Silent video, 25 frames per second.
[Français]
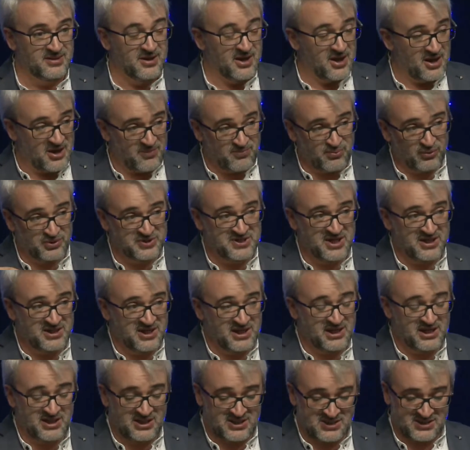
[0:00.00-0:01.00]
Et pour cette
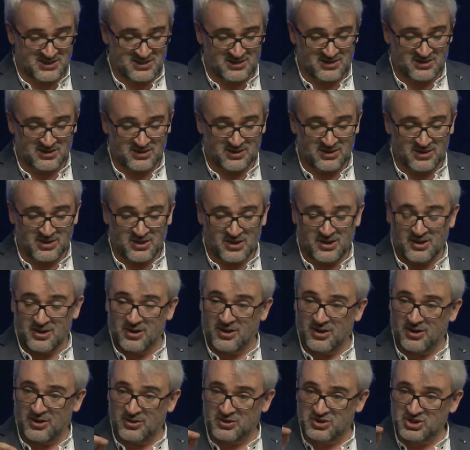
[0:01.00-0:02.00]
Église,
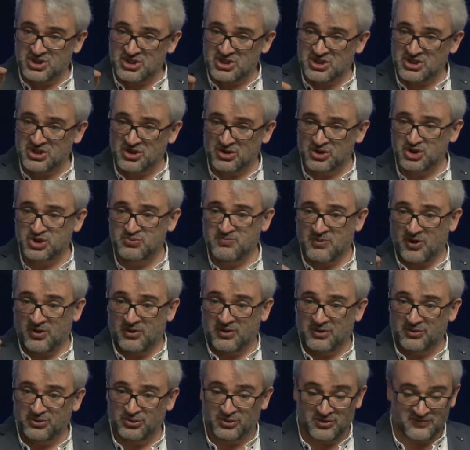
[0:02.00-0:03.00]
un
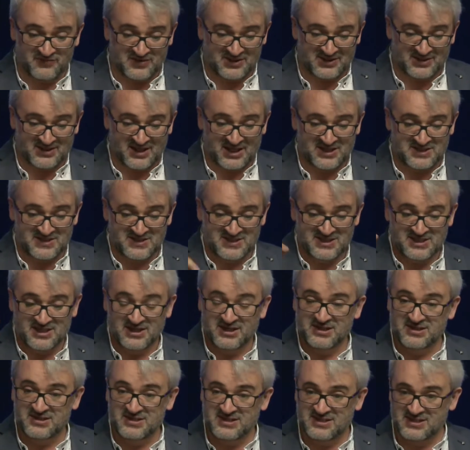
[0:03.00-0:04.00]
changement de vitesse
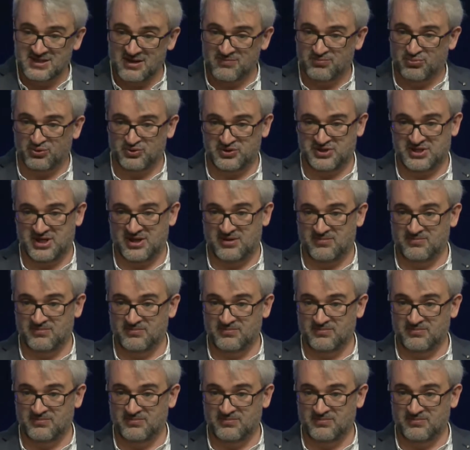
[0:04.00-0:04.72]
s'imposait.